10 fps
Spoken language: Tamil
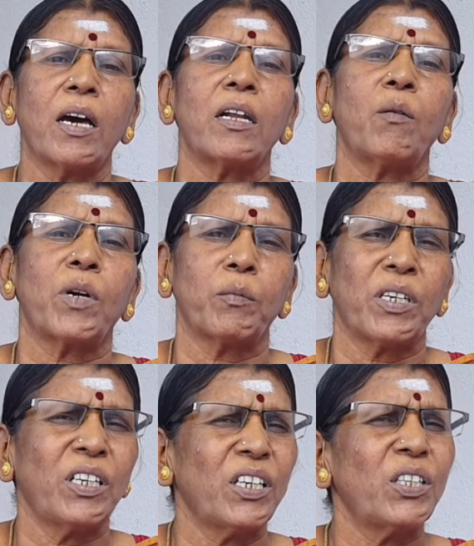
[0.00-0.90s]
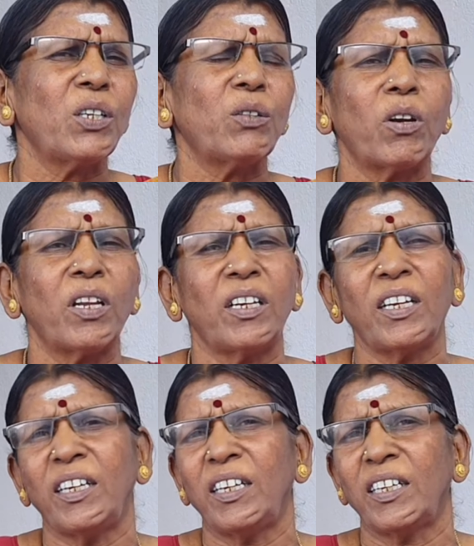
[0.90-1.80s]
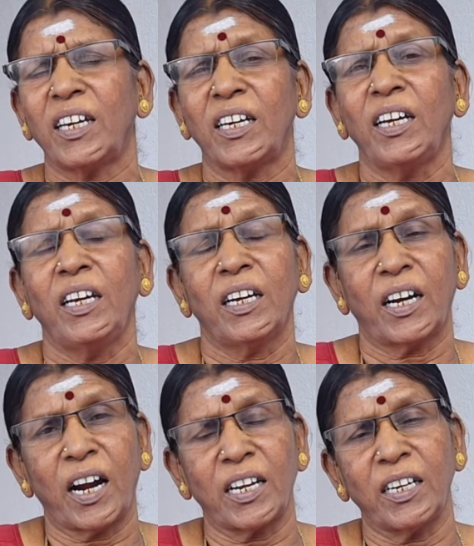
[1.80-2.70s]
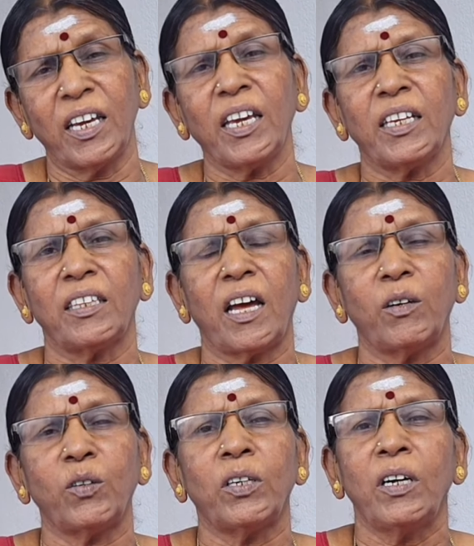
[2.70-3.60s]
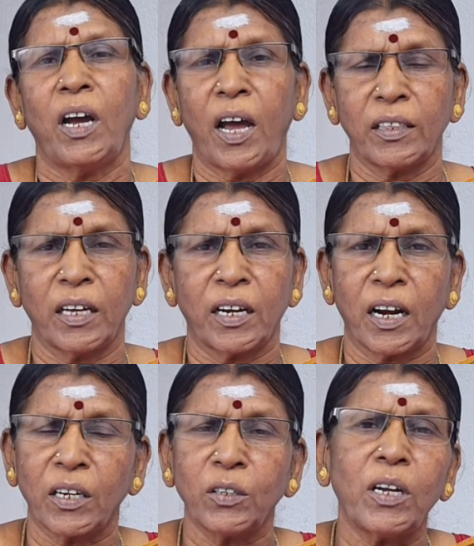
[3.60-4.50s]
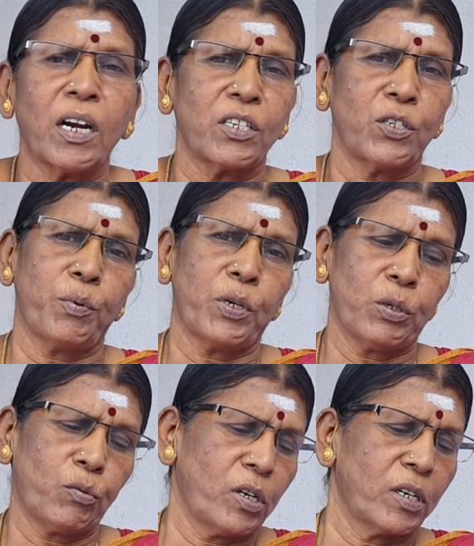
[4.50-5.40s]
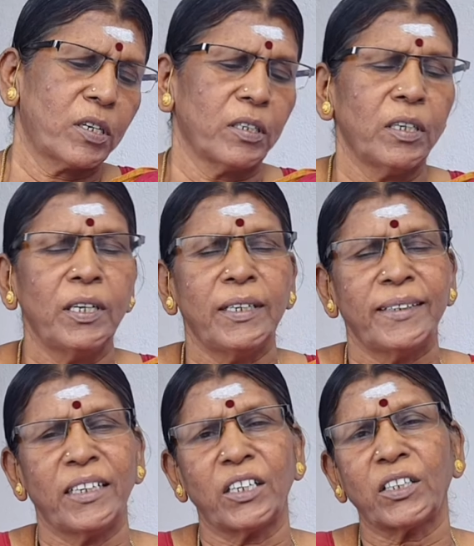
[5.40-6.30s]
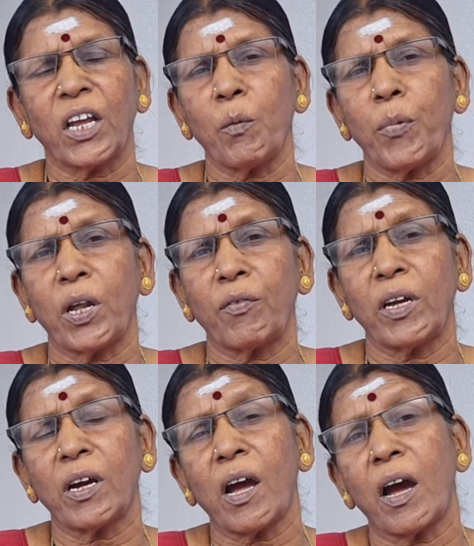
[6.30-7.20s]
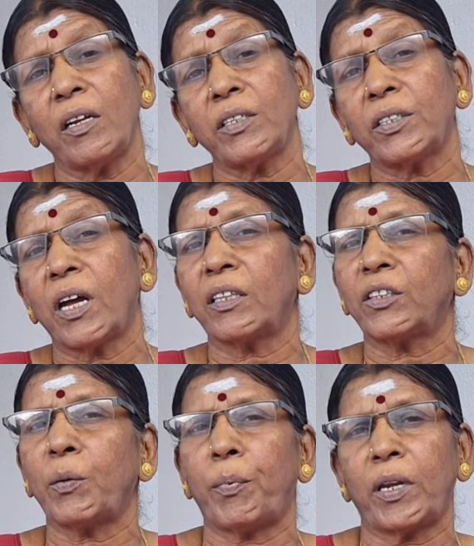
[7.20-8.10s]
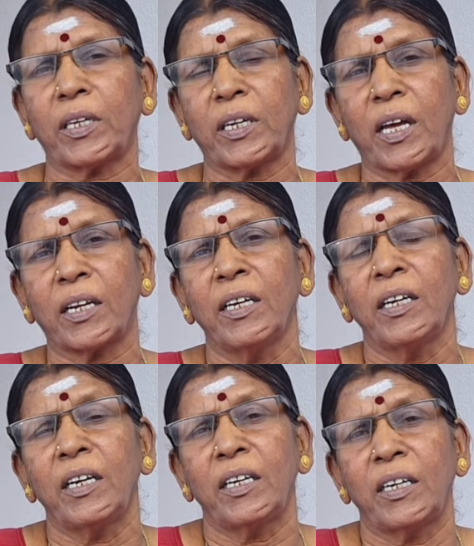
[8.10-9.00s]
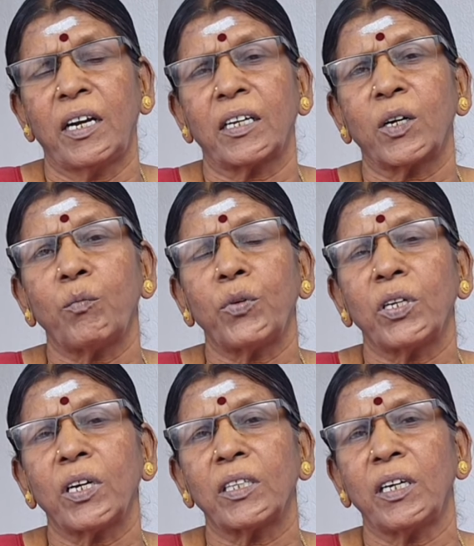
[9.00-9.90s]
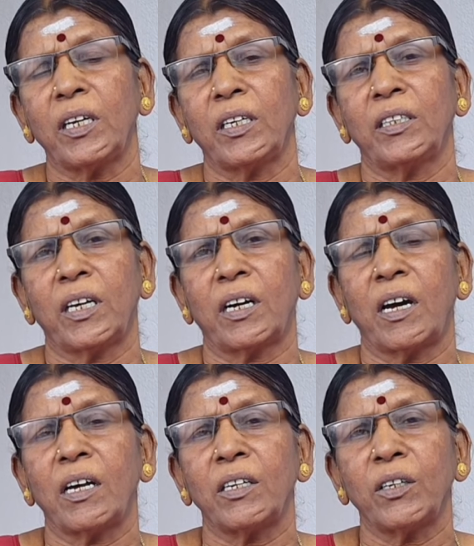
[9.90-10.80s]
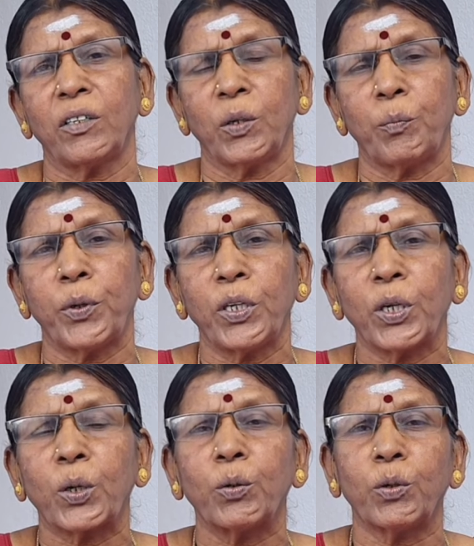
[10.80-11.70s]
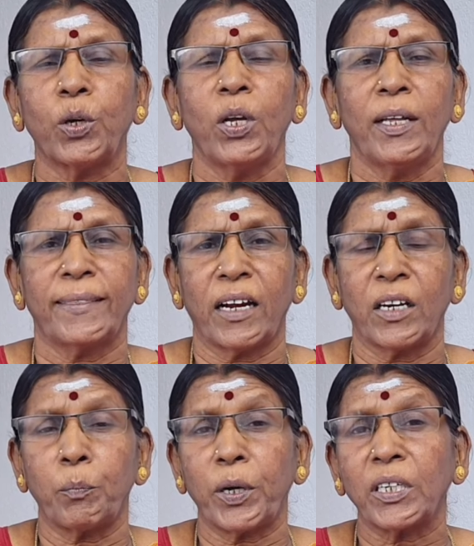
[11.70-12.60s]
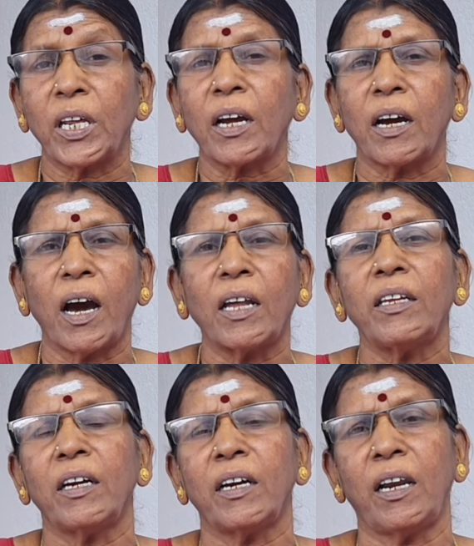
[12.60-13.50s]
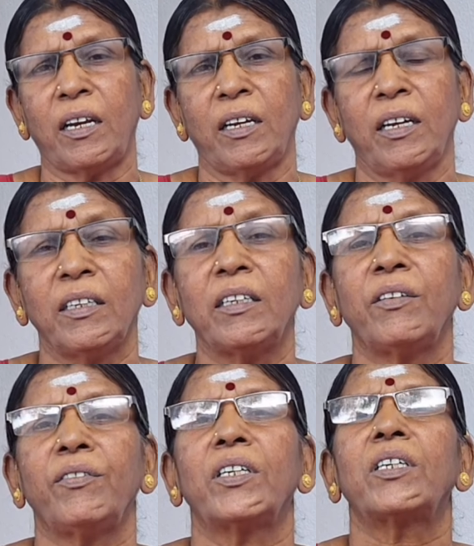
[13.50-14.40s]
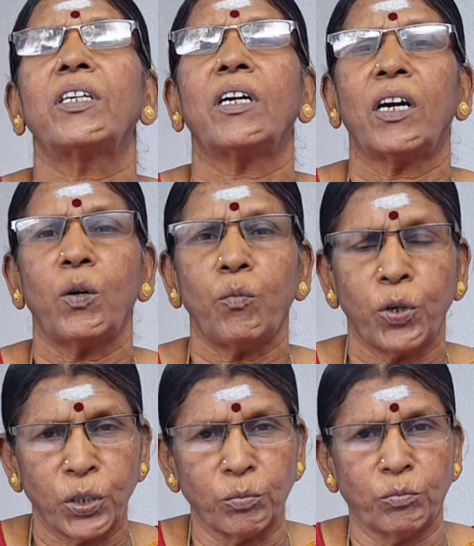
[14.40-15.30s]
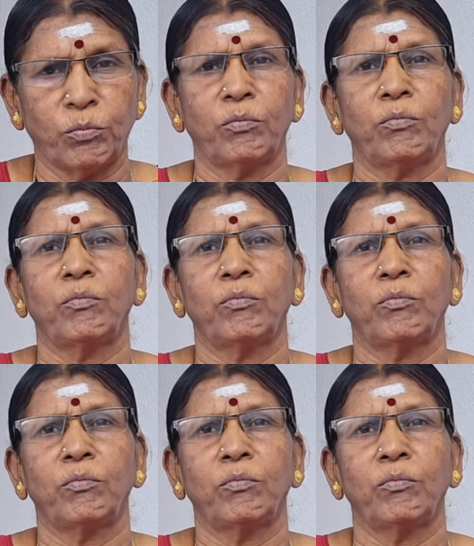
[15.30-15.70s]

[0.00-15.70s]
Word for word: ஆறாம் இடம் எதிரி தொல்லைலாம் இல்லைங்க கடனே இருந்தாலும் அந்த கடனும் அடைஞ்சு போயிடும் உங்களுக்கு எட்டாம் பார்வையாக ஆயுள் ஸ்தானத்தை பார்க்கிறார் நடக்க முடியாதே இந்த காரியம் எப்படி நிற்கும் தடப்பட்ட காரியங்கள் இனி வெற்றியாக முடியும்